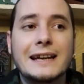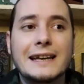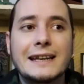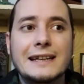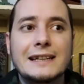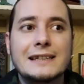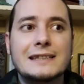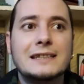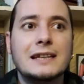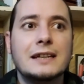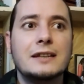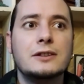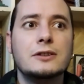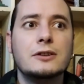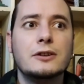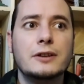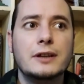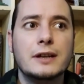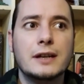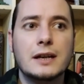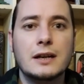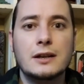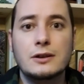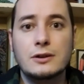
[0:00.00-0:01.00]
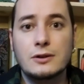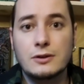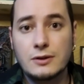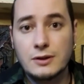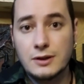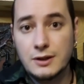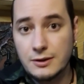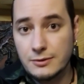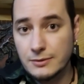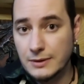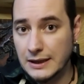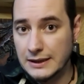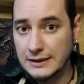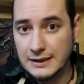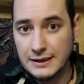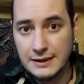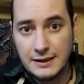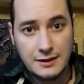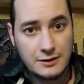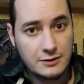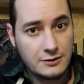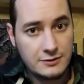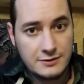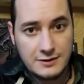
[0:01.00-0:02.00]
creyendo de que no iba a
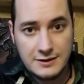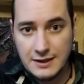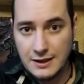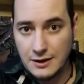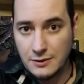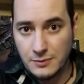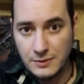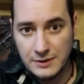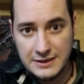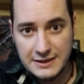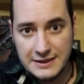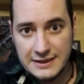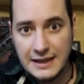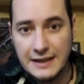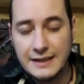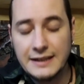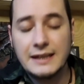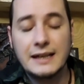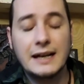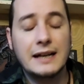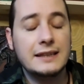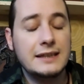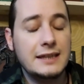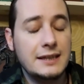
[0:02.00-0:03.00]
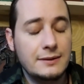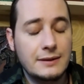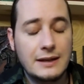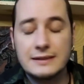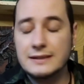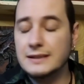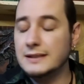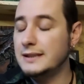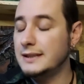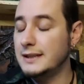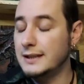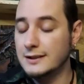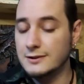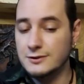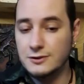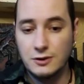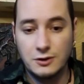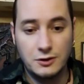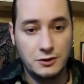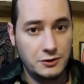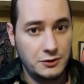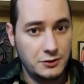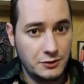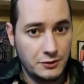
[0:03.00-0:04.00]
tener consecuencias negativas y
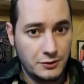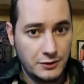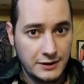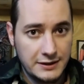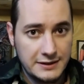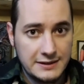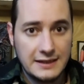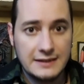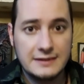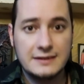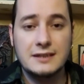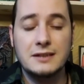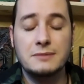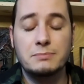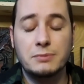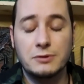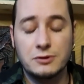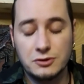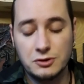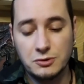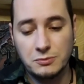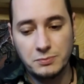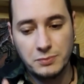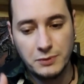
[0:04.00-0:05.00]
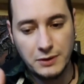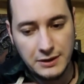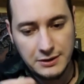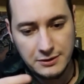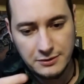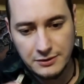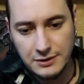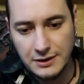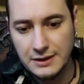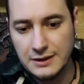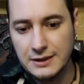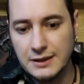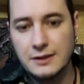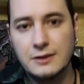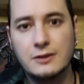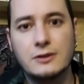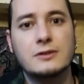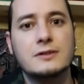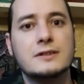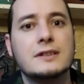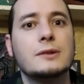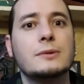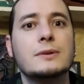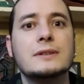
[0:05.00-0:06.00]
eso no es así, por supuesto, de que tienen
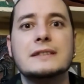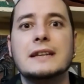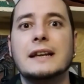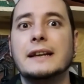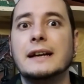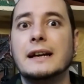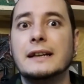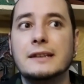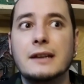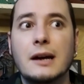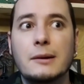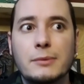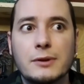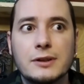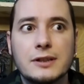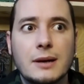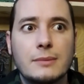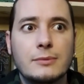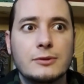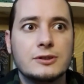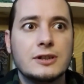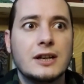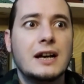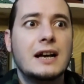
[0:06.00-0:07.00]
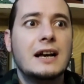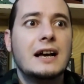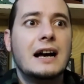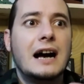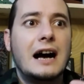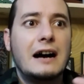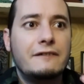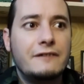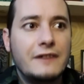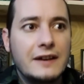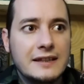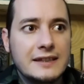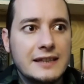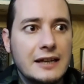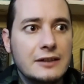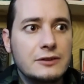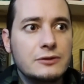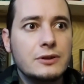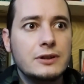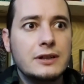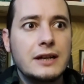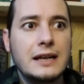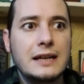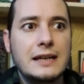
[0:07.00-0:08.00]
consecuencias negativas, pues estamos
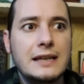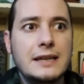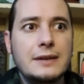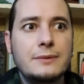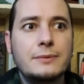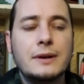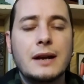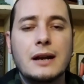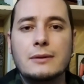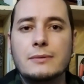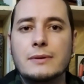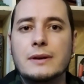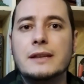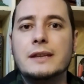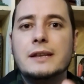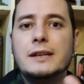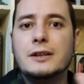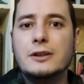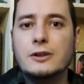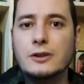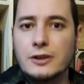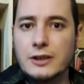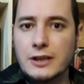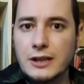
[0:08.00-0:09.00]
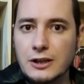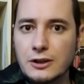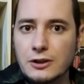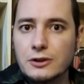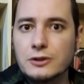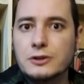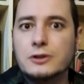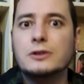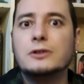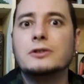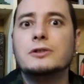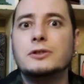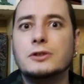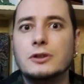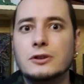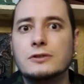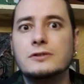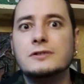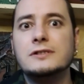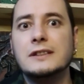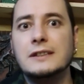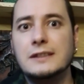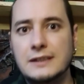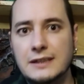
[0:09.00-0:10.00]
afectando en el libre albedrío del otro,
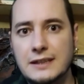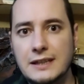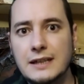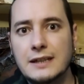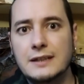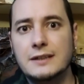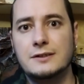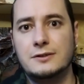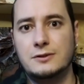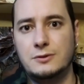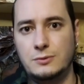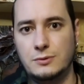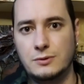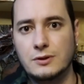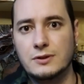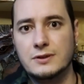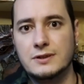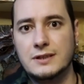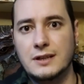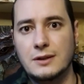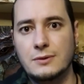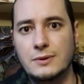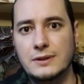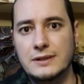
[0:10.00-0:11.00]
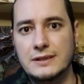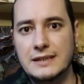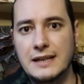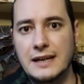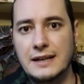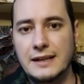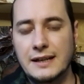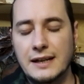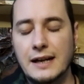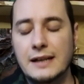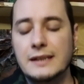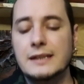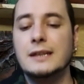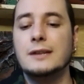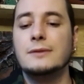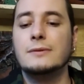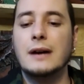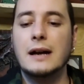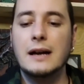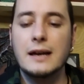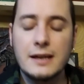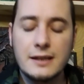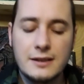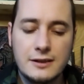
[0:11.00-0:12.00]
entonces tiene sus consecuencias
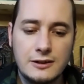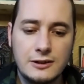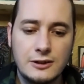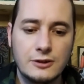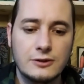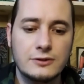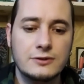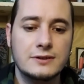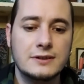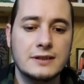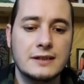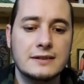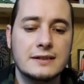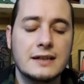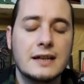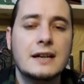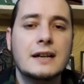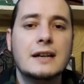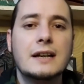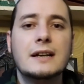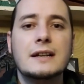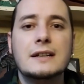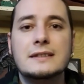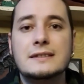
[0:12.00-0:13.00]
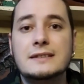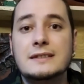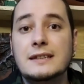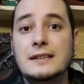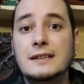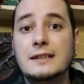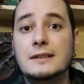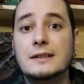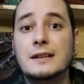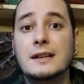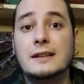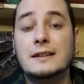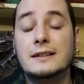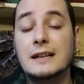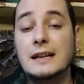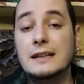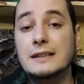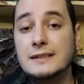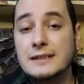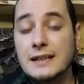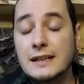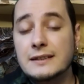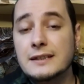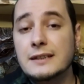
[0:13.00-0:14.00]
negativas. Entonces, si
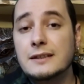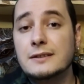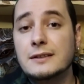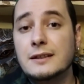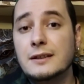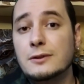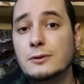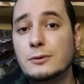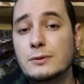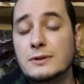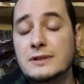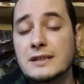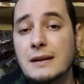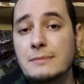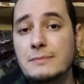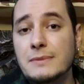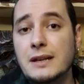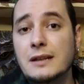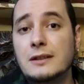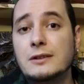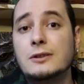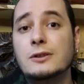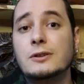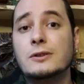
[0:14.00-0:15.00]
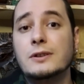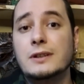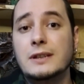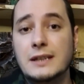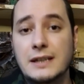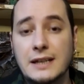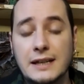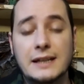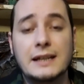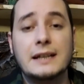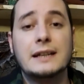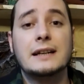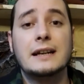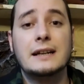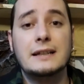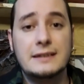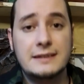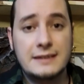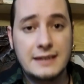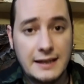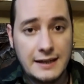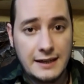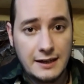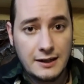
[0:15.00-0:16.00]
realizaste este endulzamiento y querés
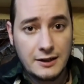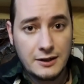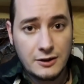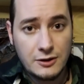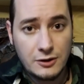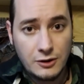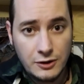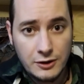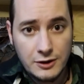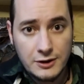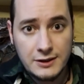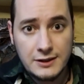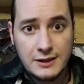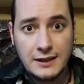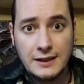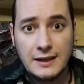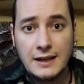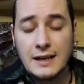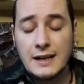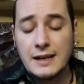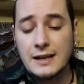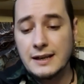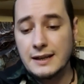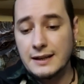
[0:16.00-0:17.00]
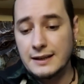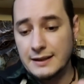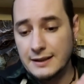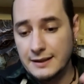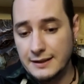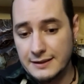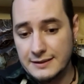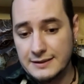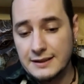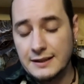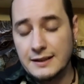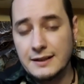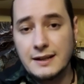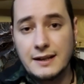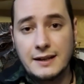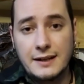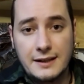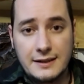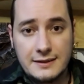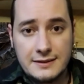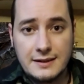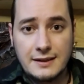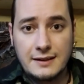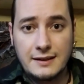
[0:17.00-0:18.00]
realizar el corte, es decir,
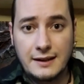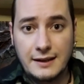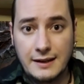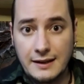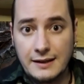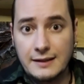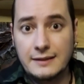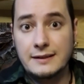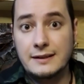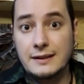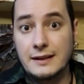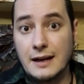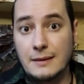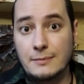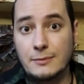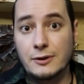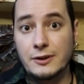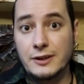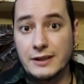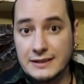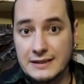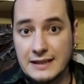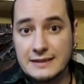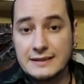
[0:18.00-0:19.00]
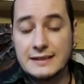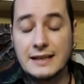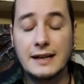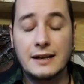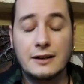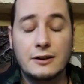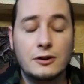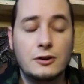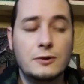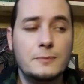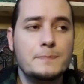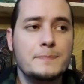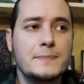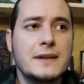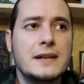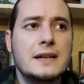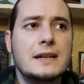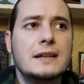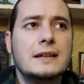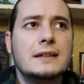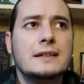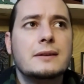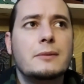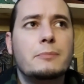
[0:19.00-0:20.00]
querés, eh, digamos, deshacerlo,
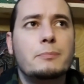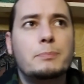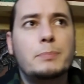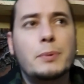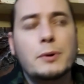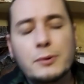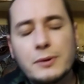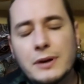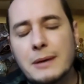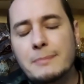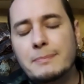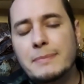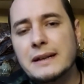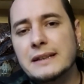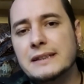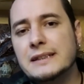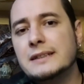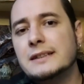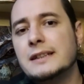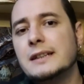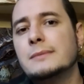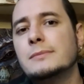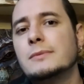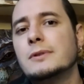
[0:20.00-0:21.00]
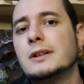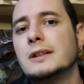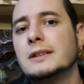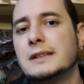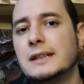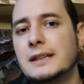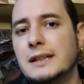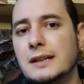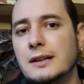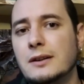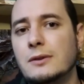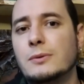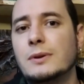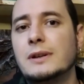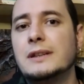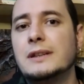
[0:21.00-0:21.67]
por una parte tenemos que tener en